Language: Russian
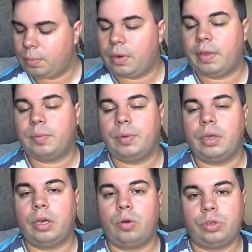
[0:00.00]
Привет, мои
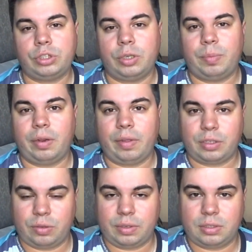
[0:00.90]
хорошие,
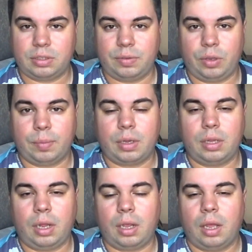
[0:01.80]
приветствую вас на своем
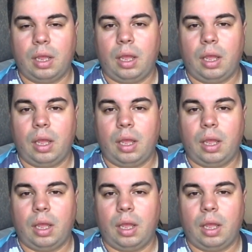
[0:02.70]
канале.